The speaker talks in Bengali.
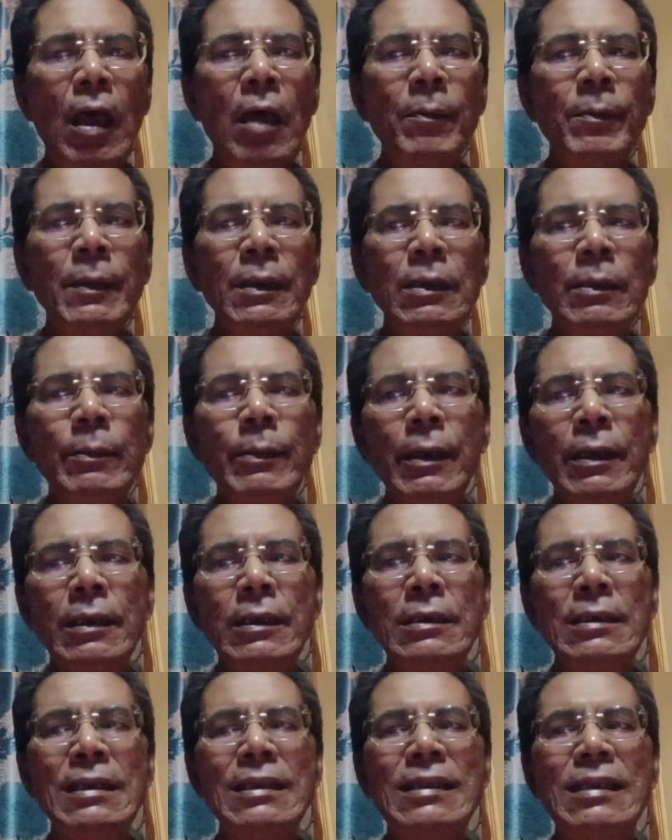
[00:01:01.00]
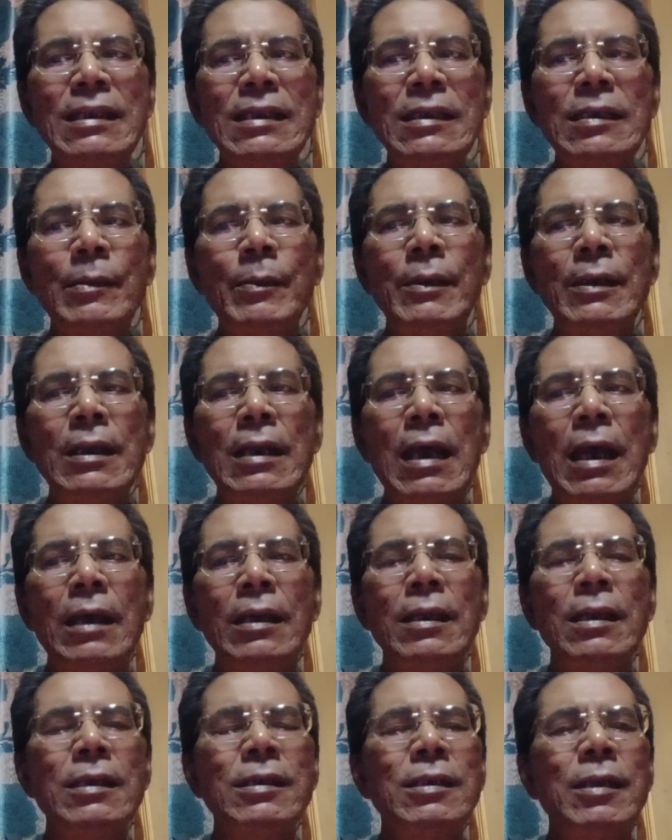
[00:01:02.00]
আপনাদের বাড়ির ড্রেসিং টেবিলে
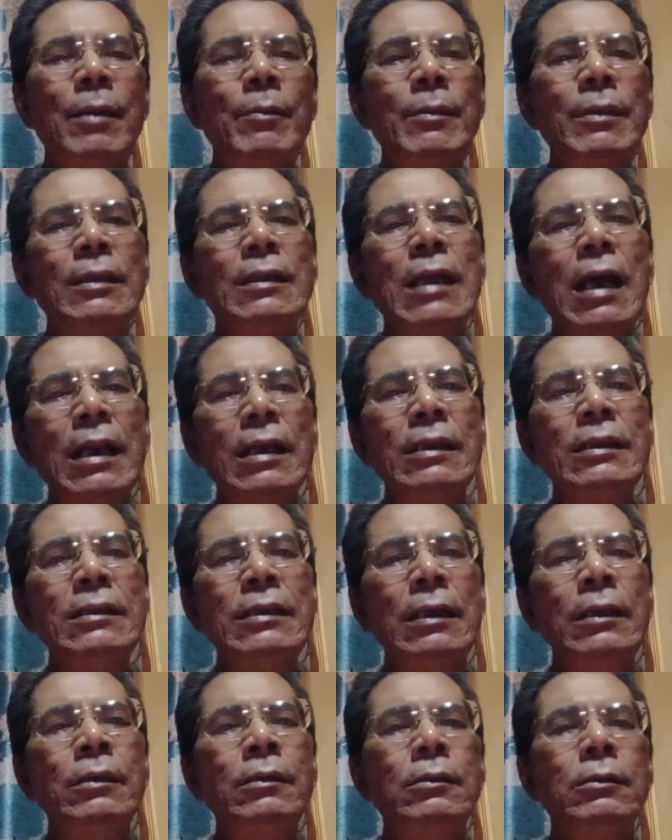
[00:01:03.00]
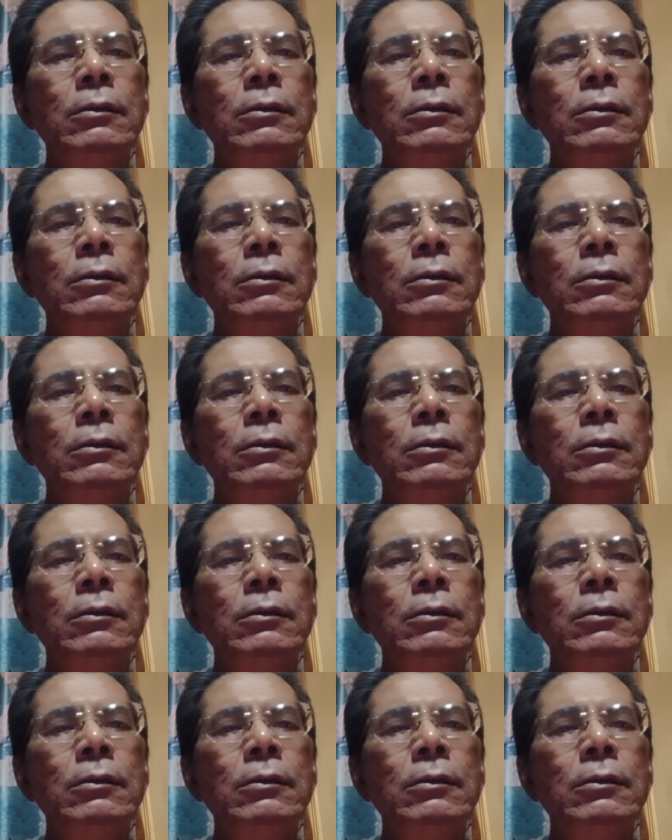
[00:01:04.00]
আয়নার সামনে দাঁড়িয়ে